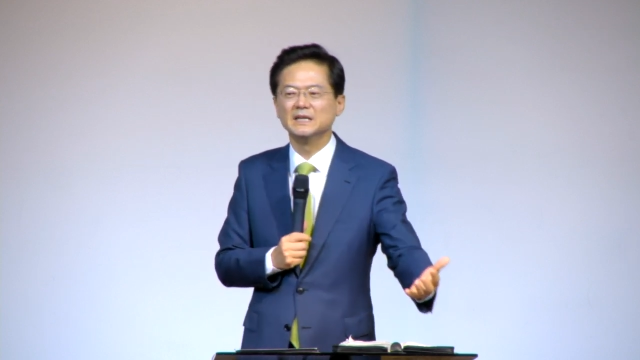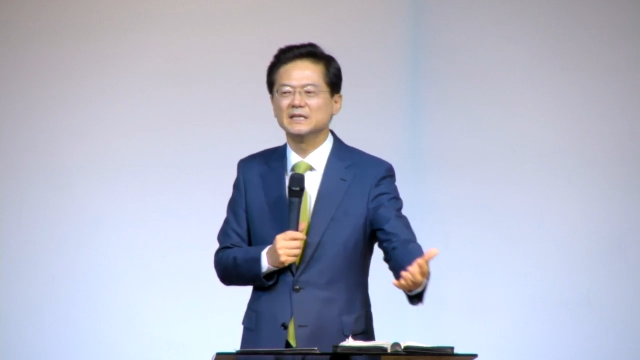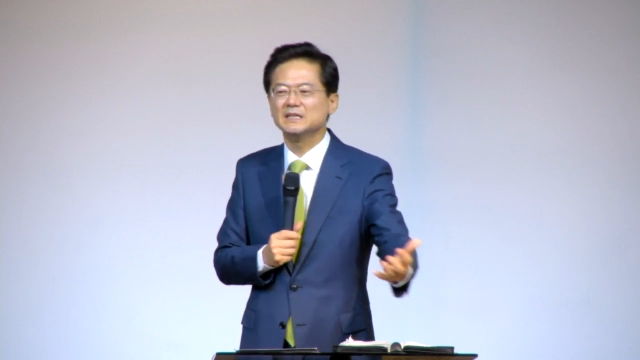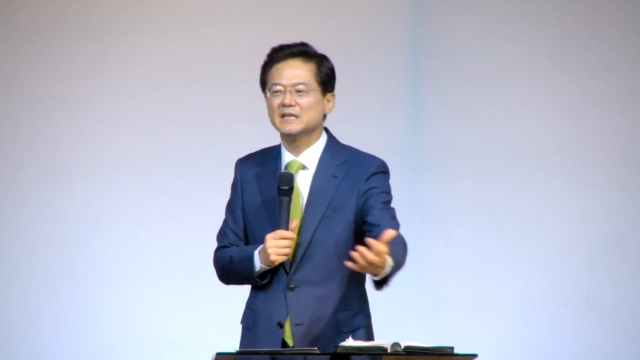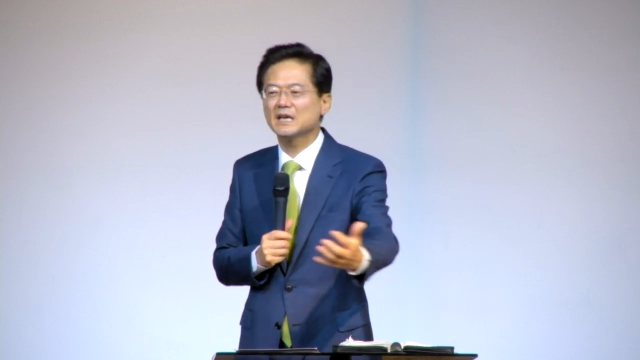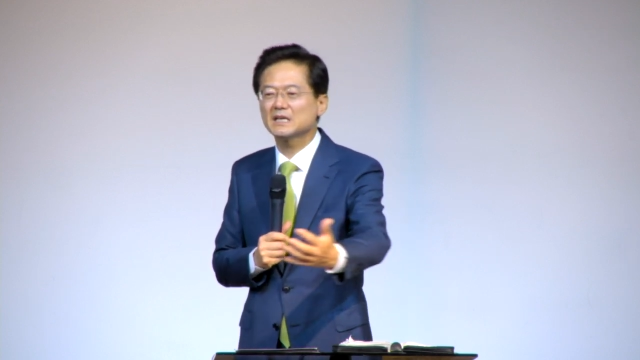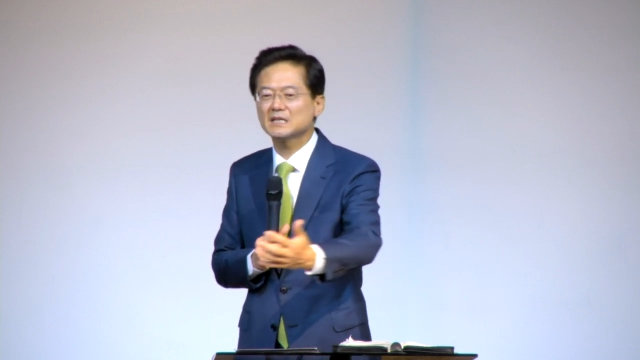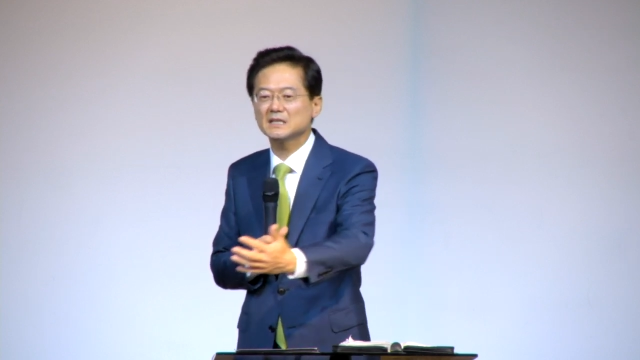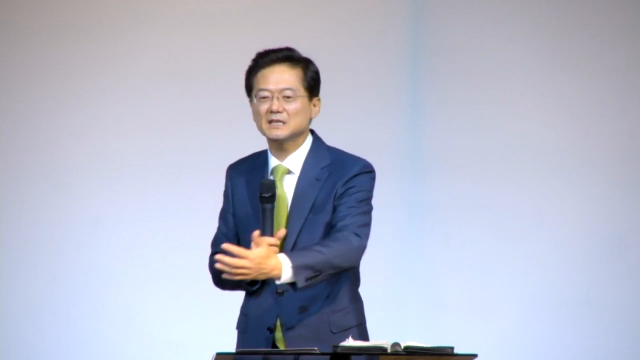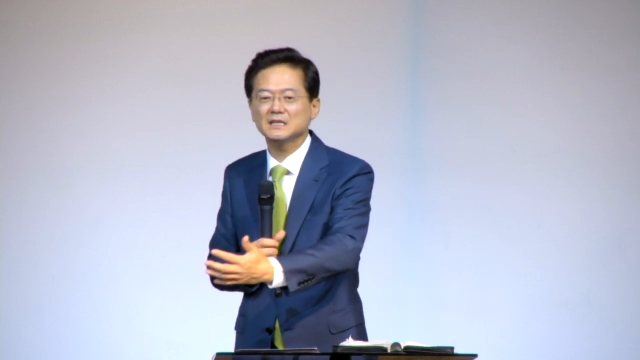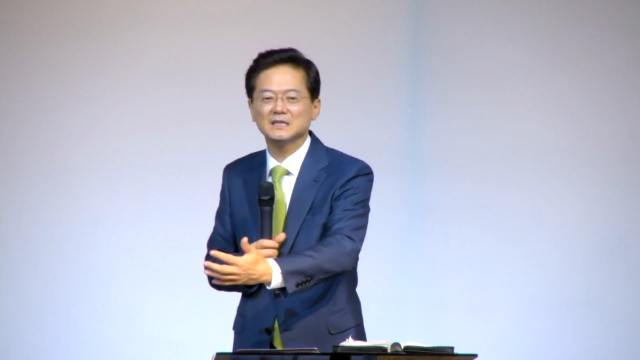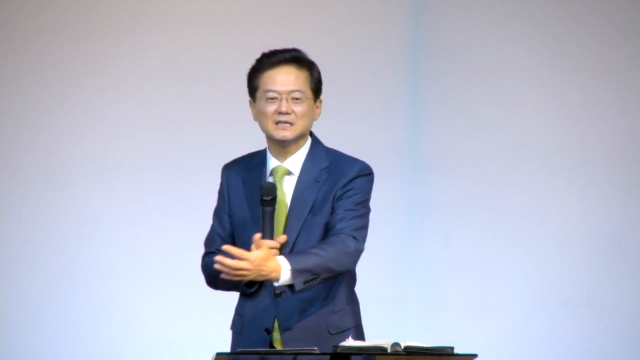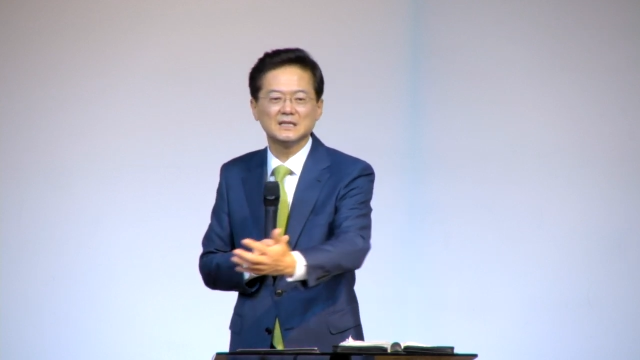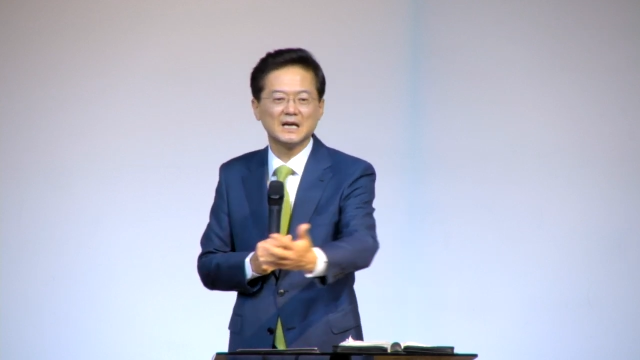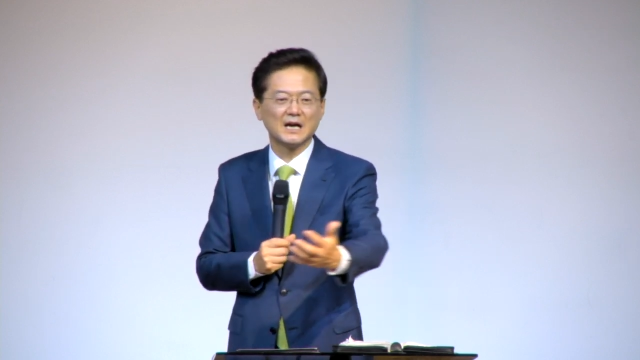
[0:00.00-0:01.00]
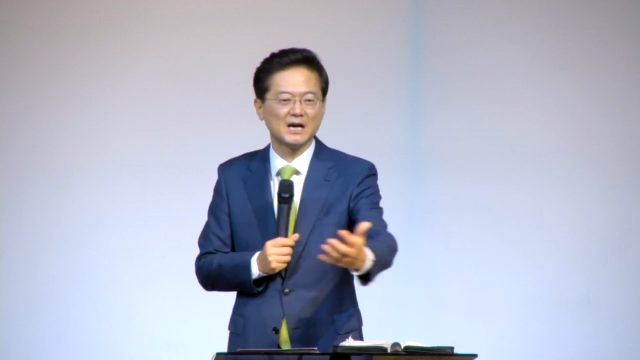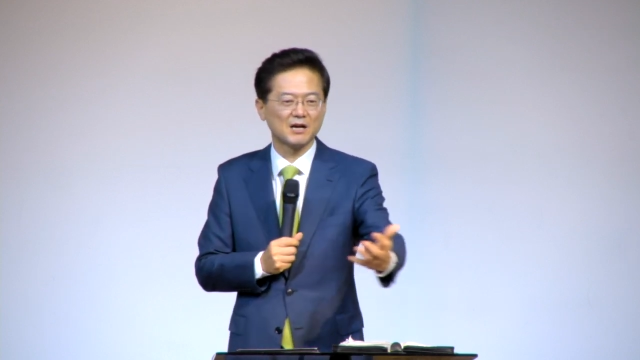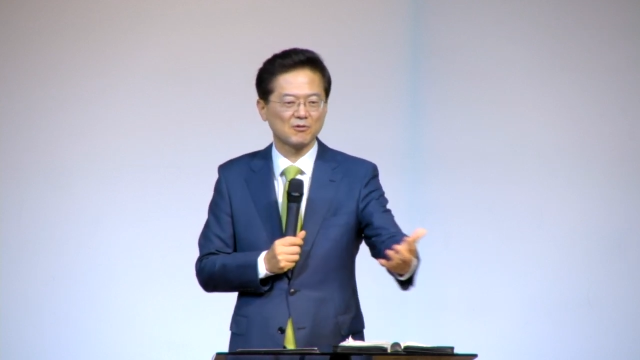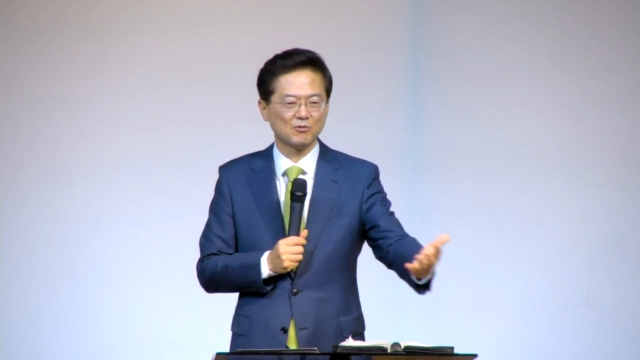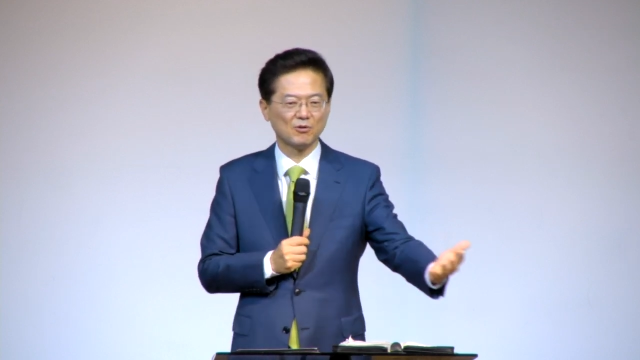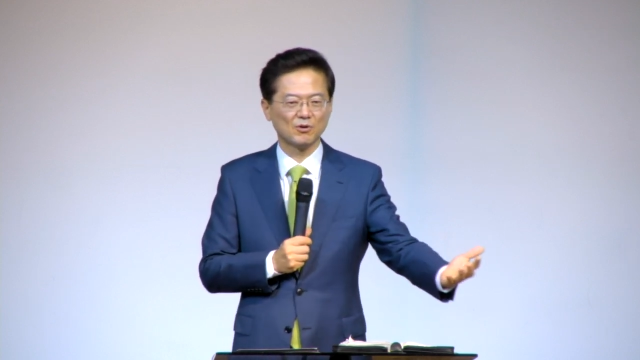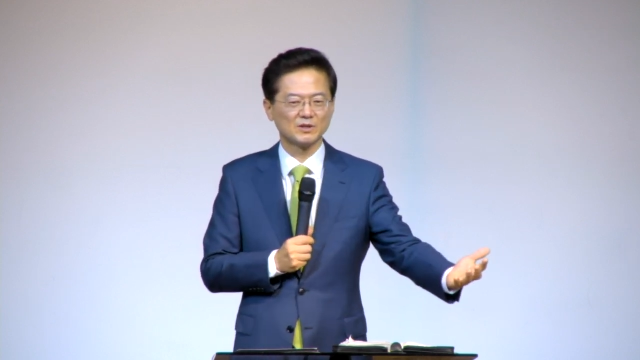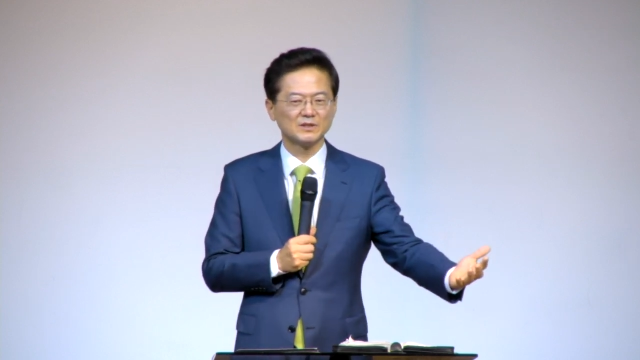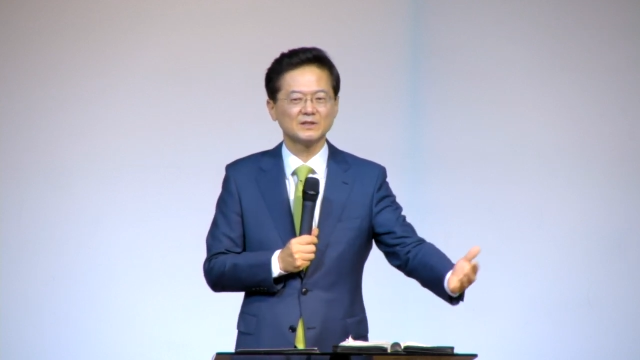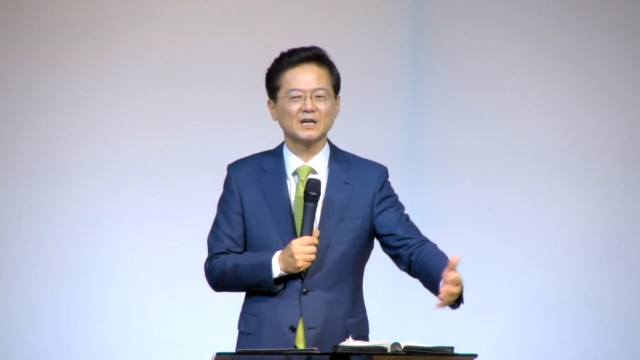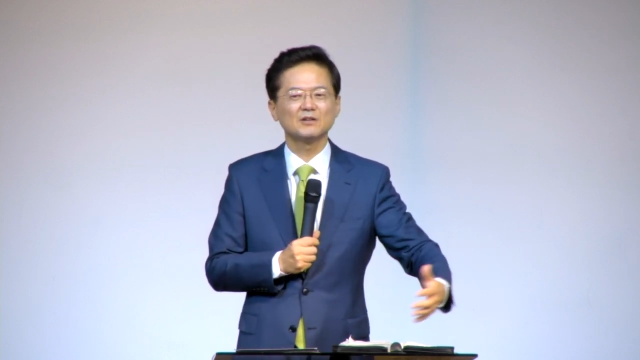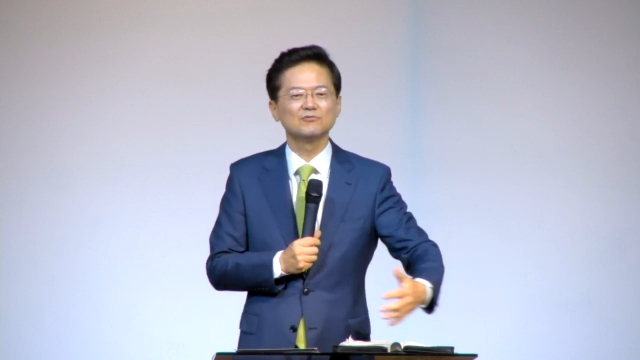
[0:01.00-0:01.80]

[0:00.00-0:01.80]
얘기하고 그러한